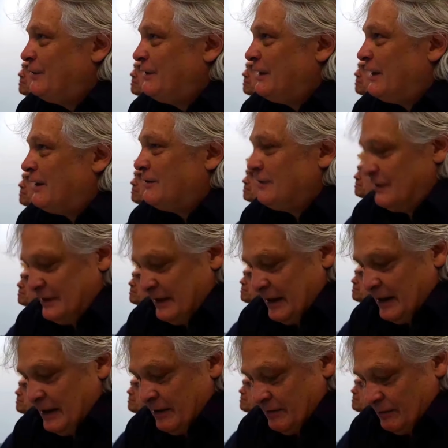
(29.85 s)
die also
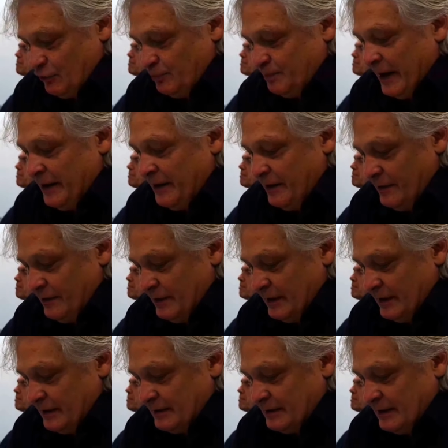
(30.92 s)
sehr spannend und
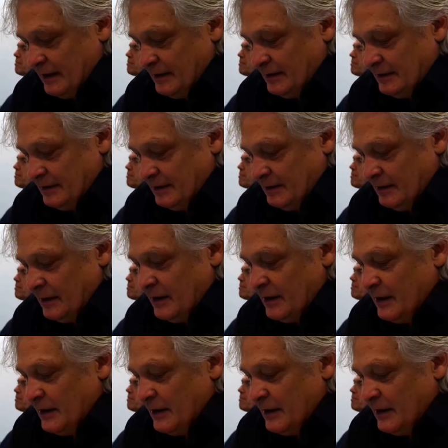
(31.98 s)
interessant sind.